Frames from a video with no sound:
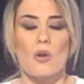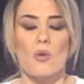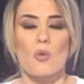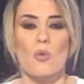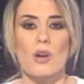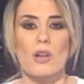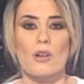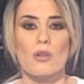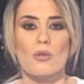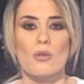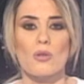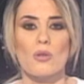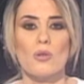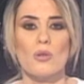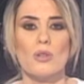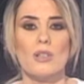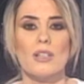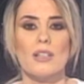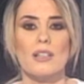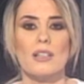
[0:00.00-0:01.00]

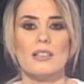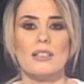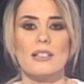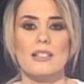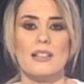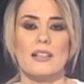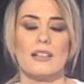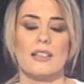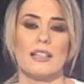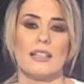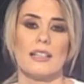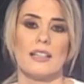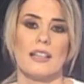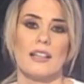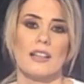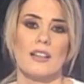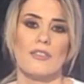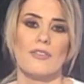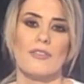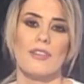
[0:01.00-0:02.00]
والنهوض الاقتصادي
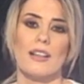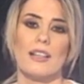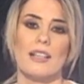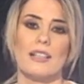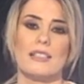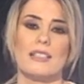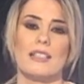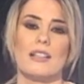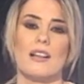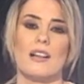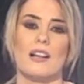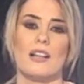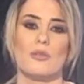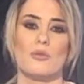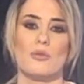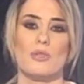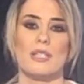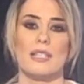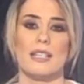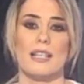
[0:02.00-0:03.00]
فالانطلاقة
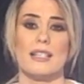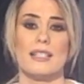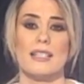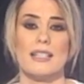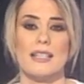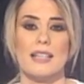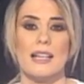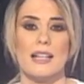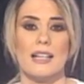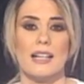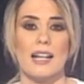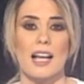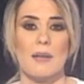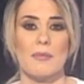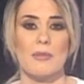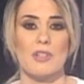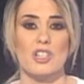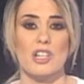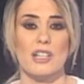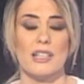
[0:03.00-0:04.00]
السياسية
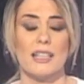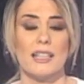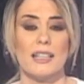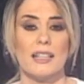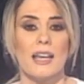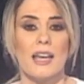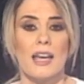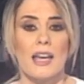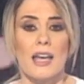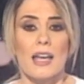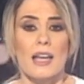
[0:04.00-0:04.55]
للعام الجديد